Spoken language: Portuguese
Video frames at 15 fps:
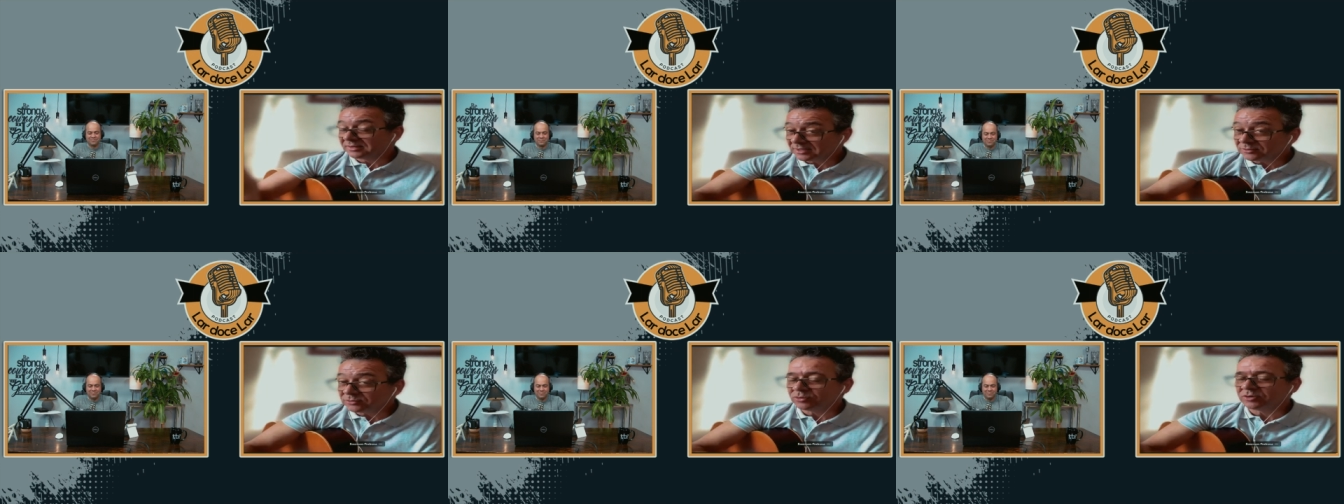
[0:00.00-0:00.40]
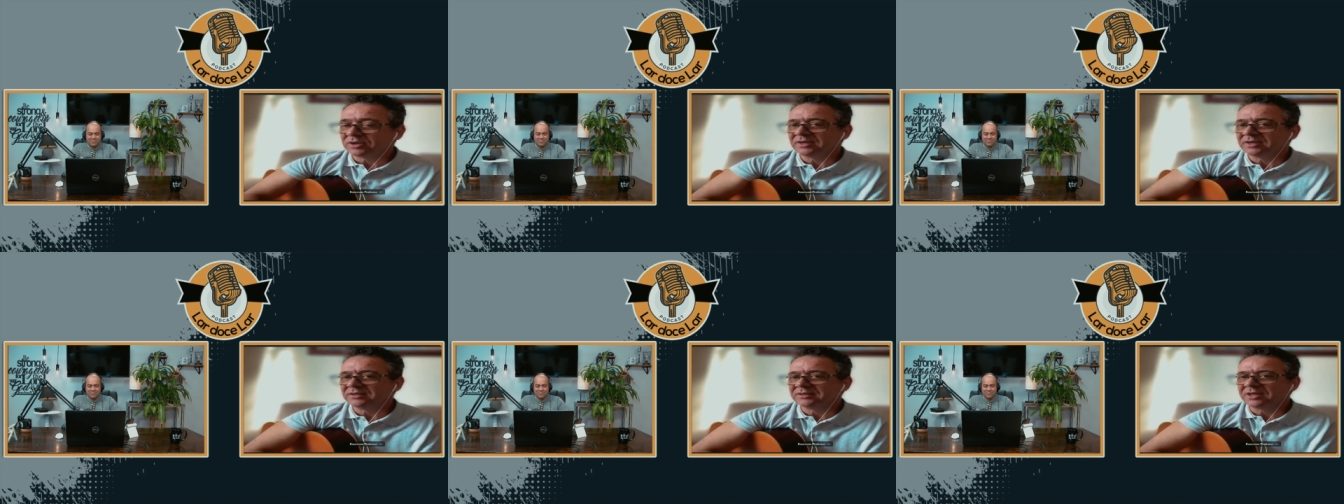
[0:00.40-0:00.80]
Tanto
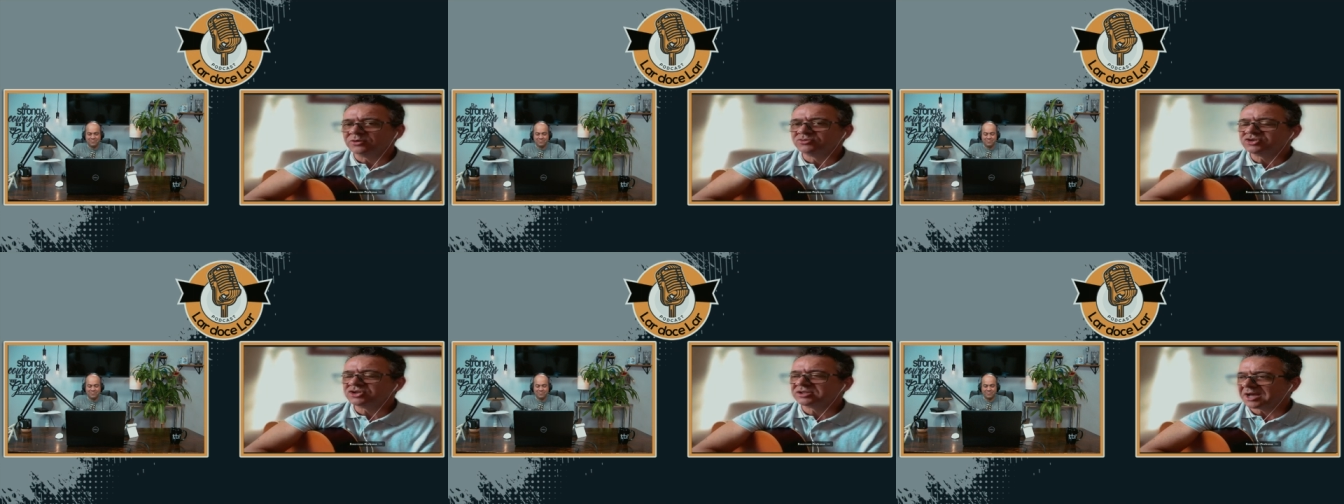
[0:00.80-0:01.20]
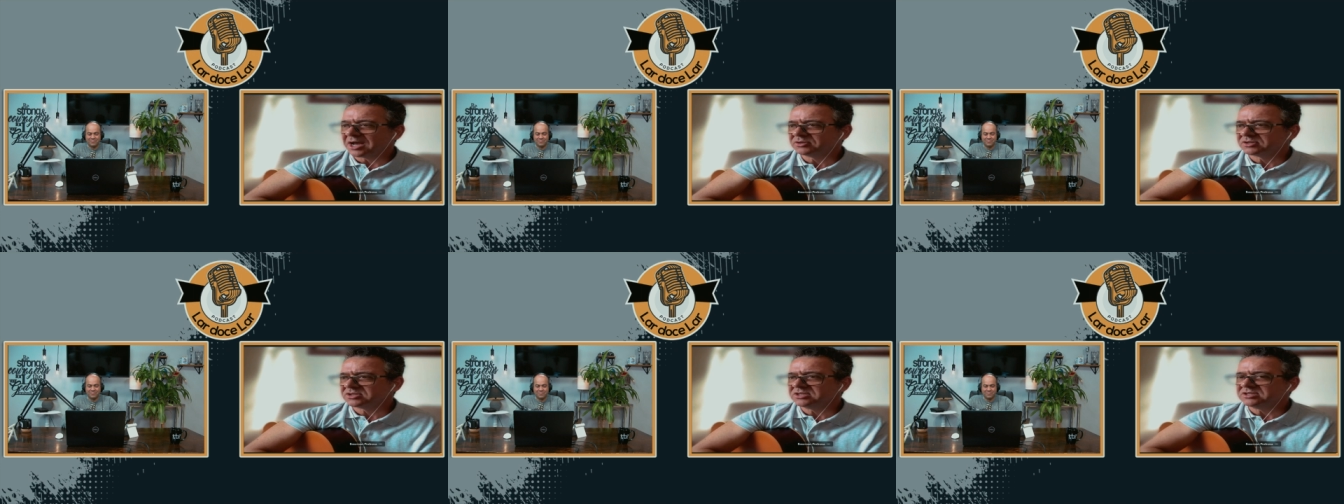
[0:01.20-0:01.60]
que tem um
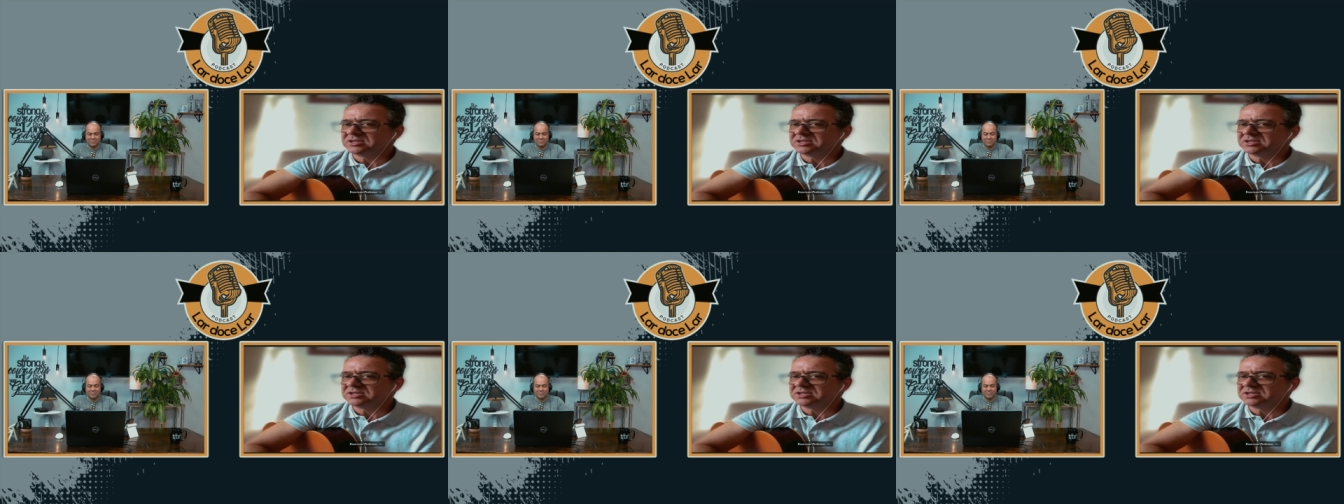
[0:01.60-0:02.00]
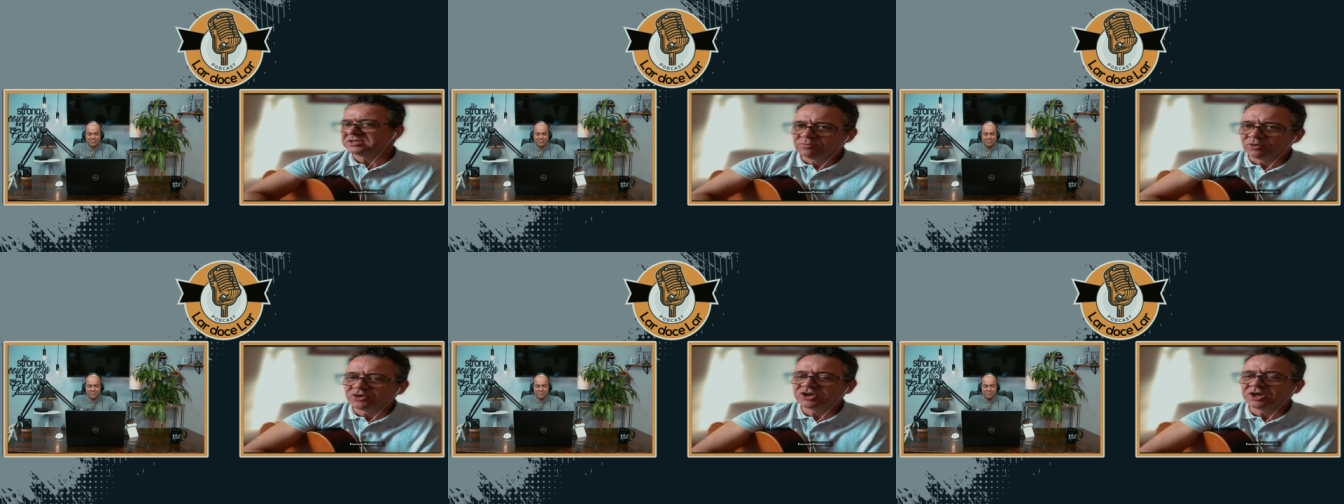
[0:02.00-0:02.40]
ditado assim: você quer ser
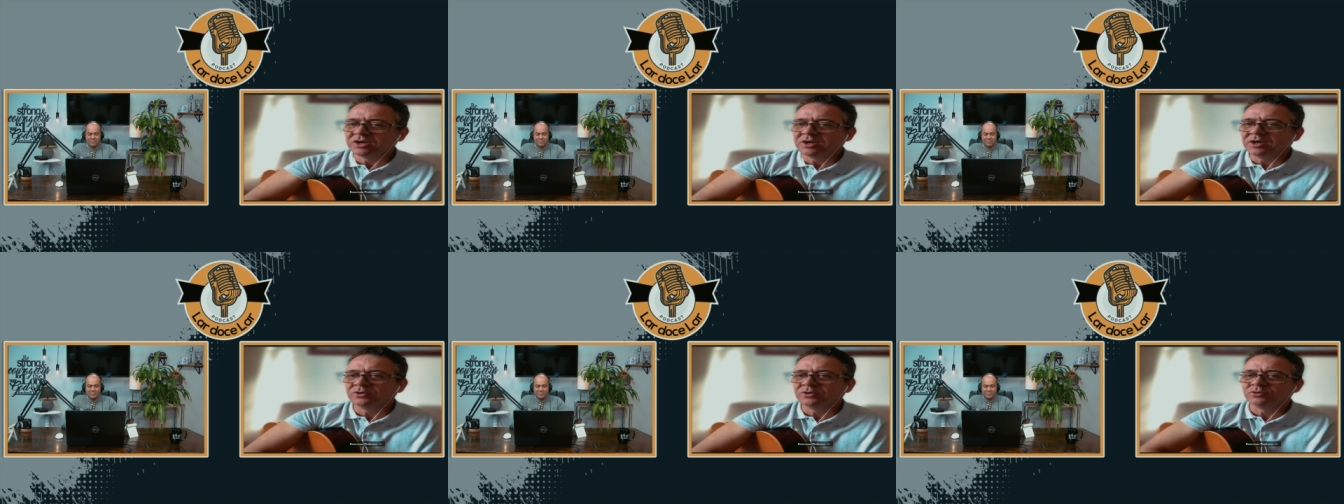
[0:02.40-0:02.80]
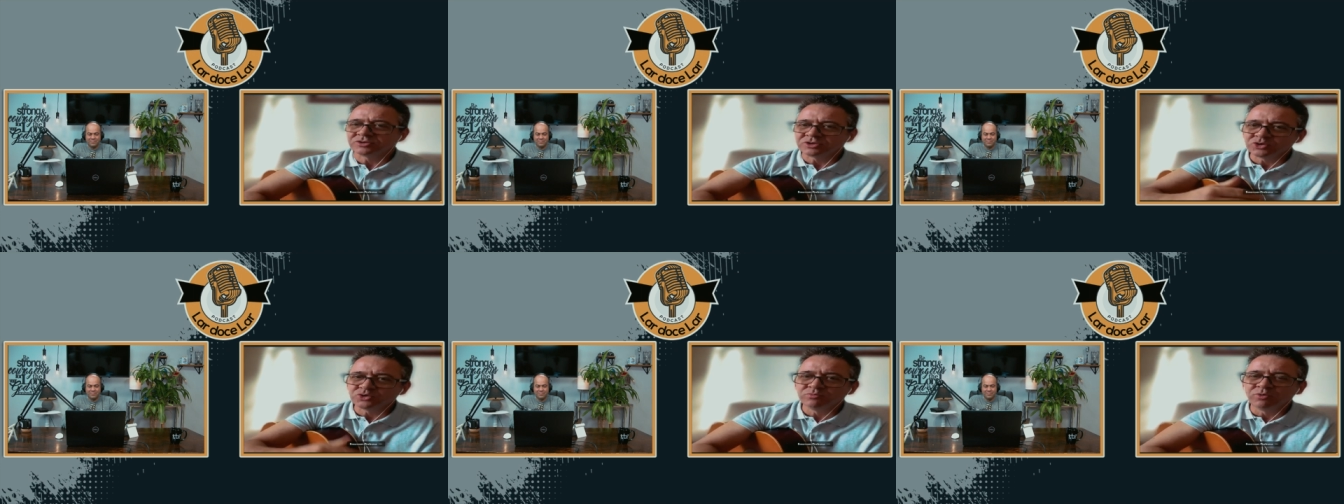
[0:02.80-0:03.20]
um bom engenheiro,
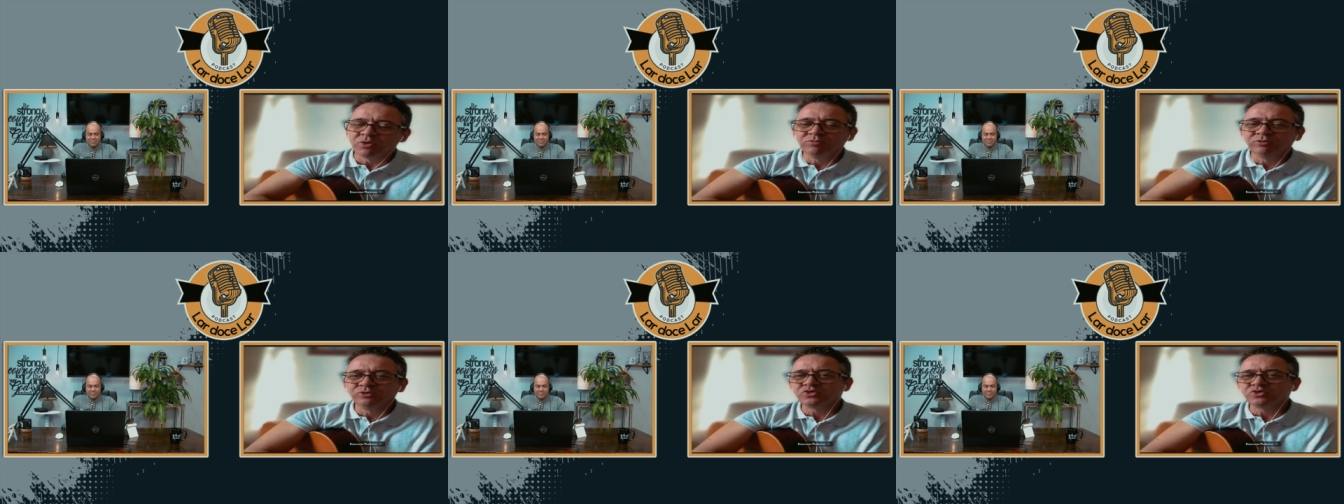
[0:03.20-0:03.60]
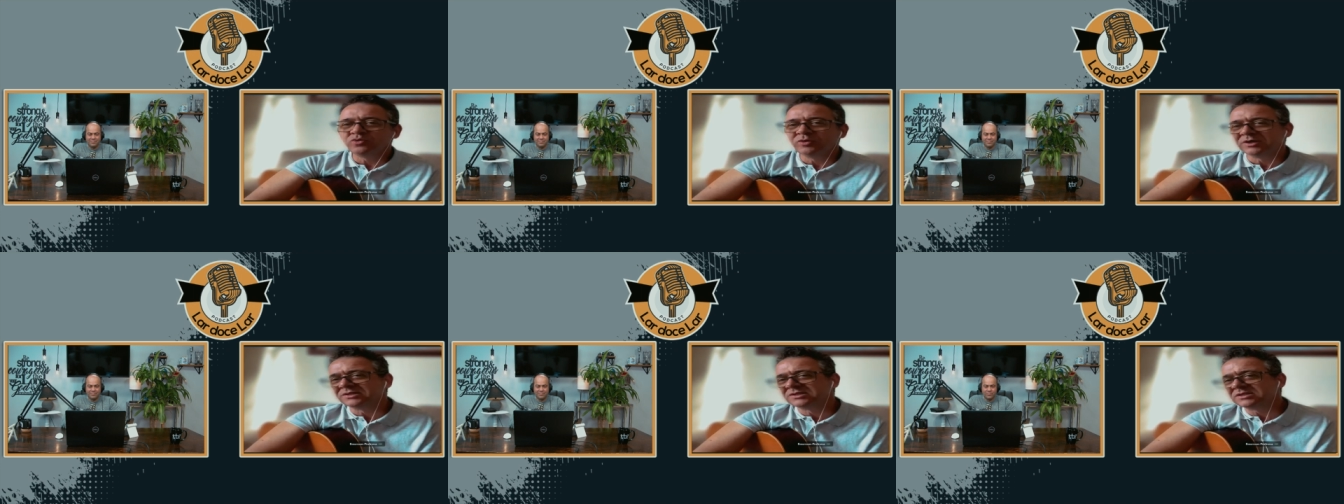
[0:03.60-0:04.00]
seja um bom
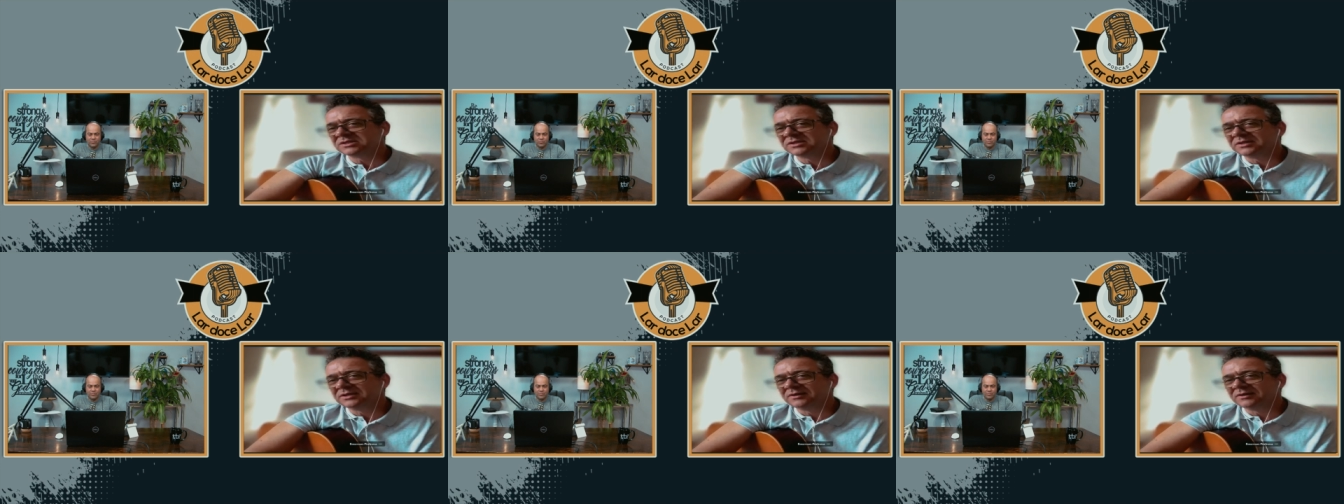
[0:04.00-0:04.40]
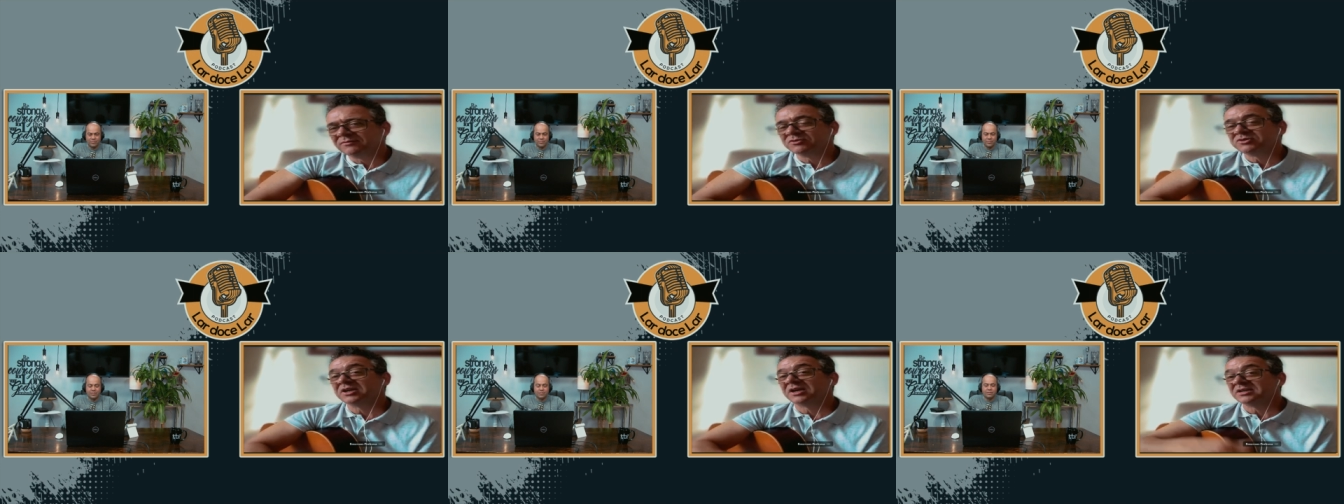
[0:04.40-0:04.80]
músico antes.
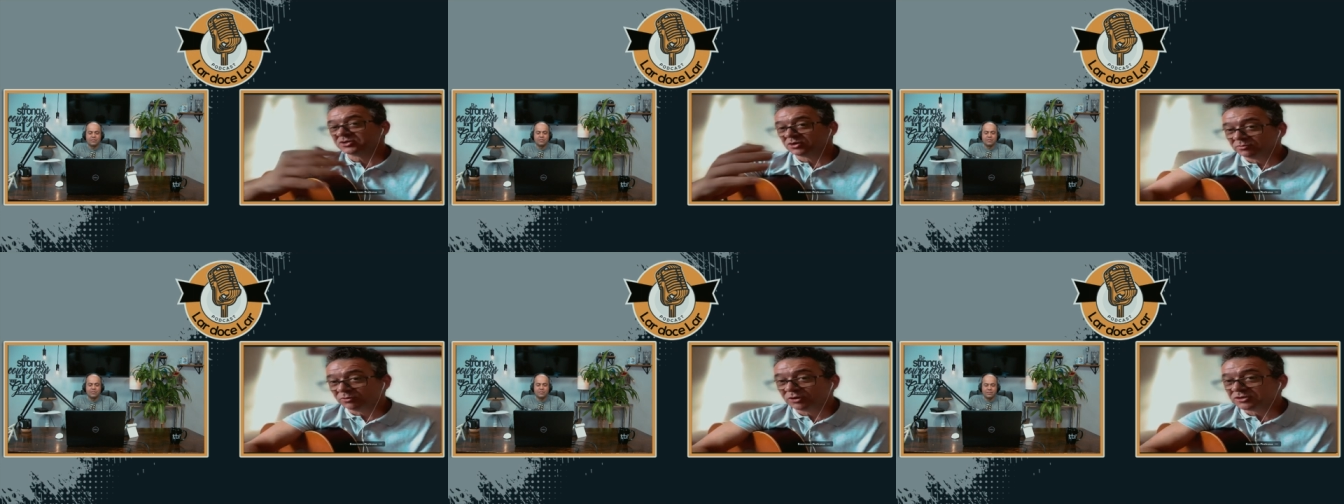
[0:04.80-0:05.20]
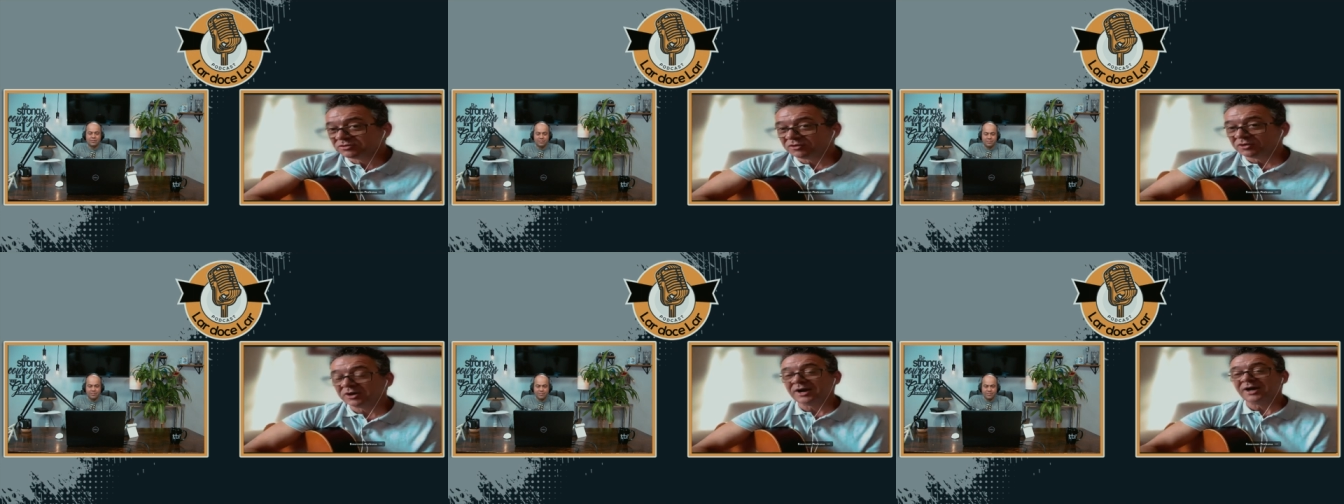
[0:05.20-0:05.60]
Você quer ser um bom
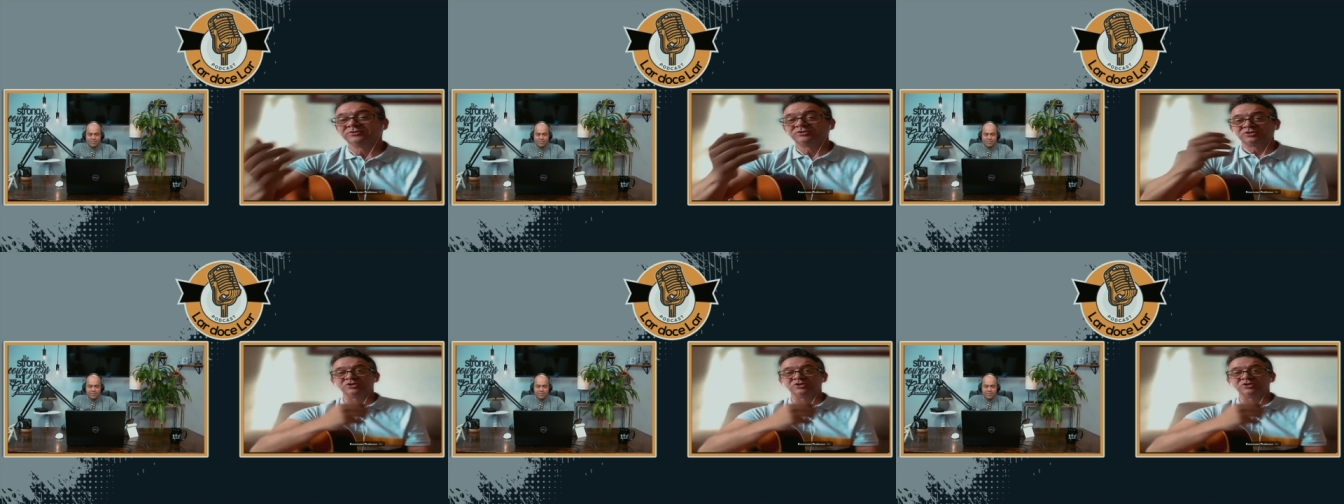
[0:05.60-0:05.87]
advogado,